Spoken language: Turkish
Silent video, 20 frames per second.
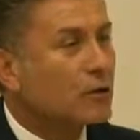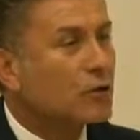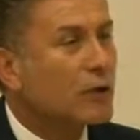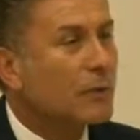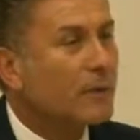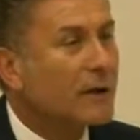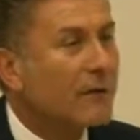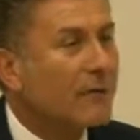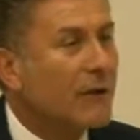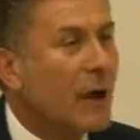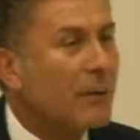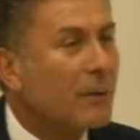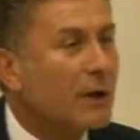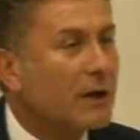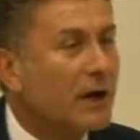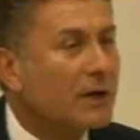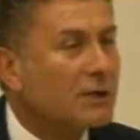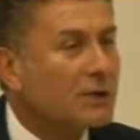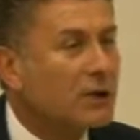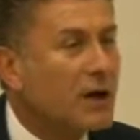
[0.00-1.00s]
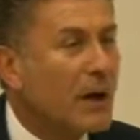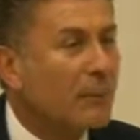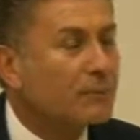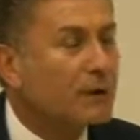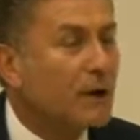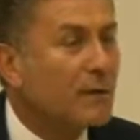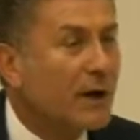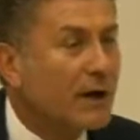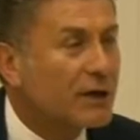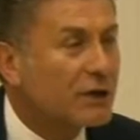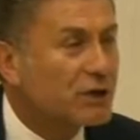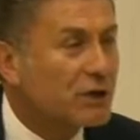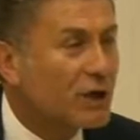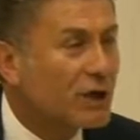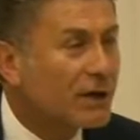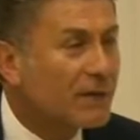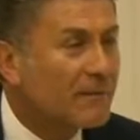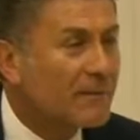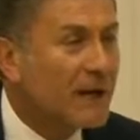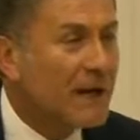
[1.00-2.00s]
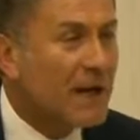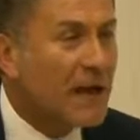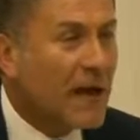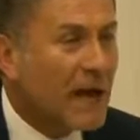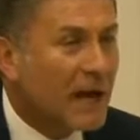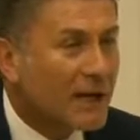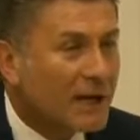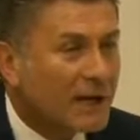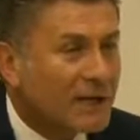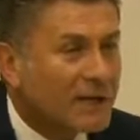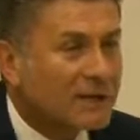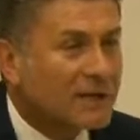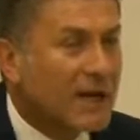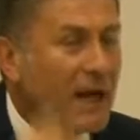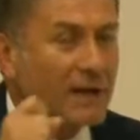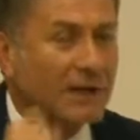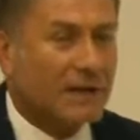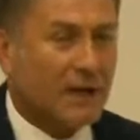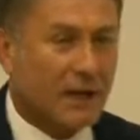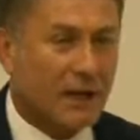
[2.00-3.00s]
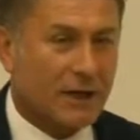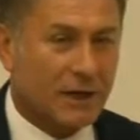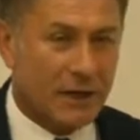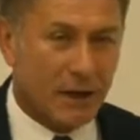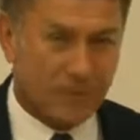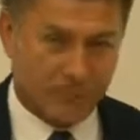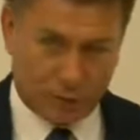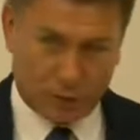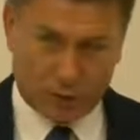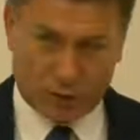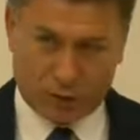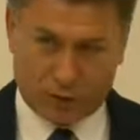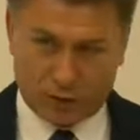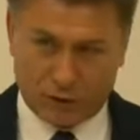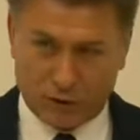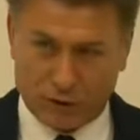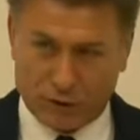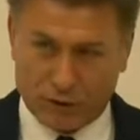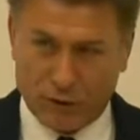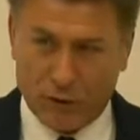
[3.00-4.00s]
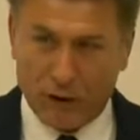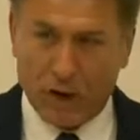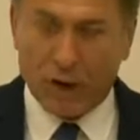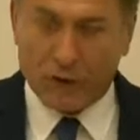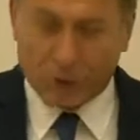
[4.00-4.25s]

gübre fabrikası yaptırmak için elinizden geleni yapıyorsunuz.